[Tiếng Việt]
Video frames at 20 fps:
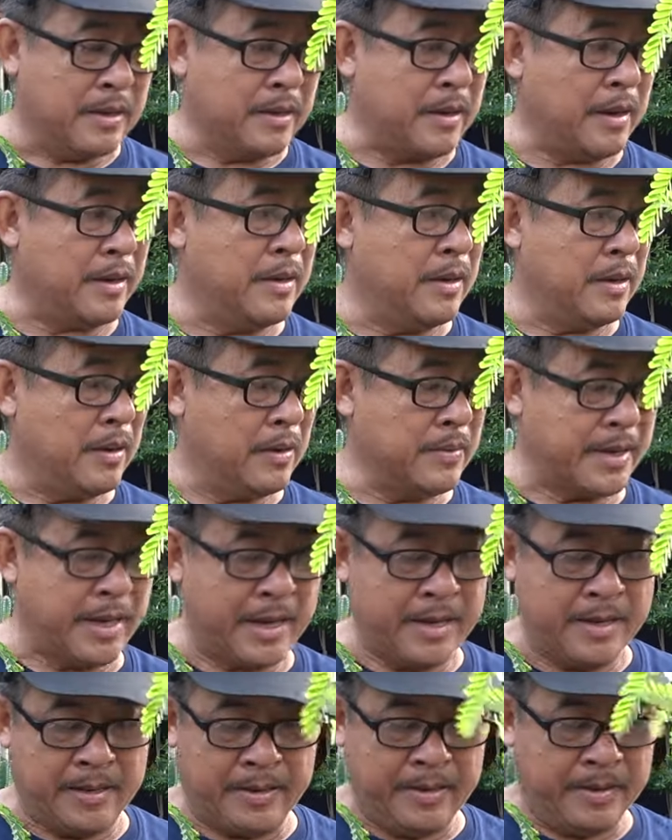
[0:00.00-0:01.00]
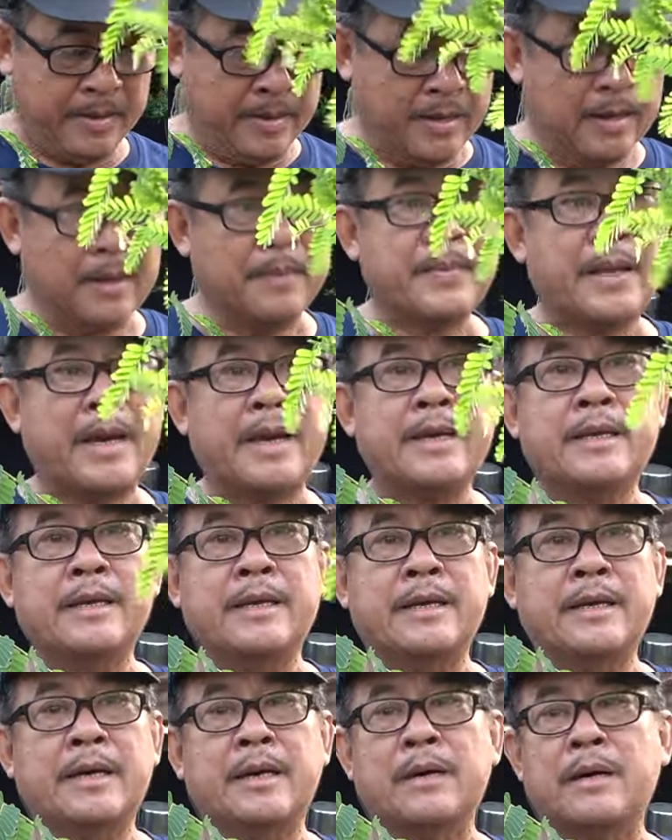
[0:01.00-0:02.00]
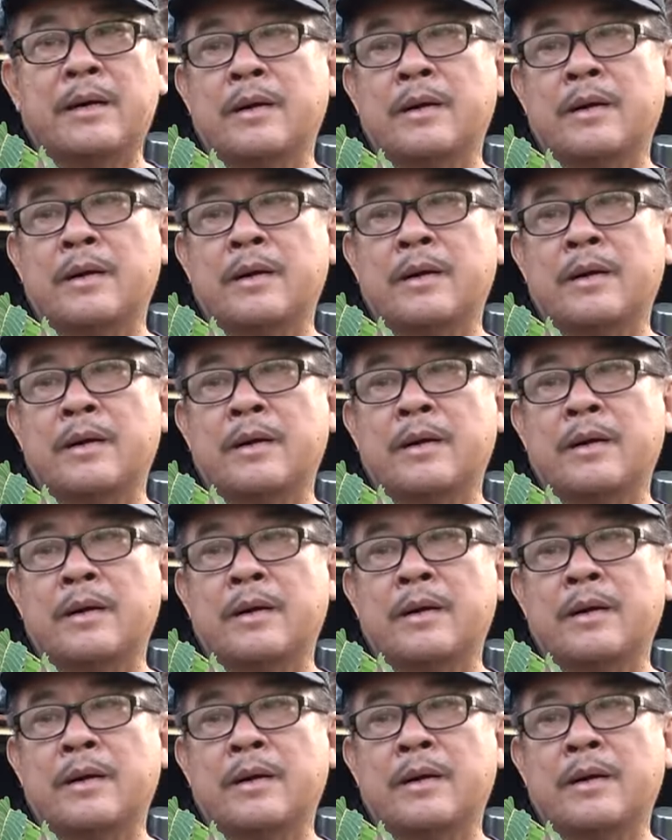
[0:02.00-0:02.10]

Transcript: Rồi, ok, hôm nay thì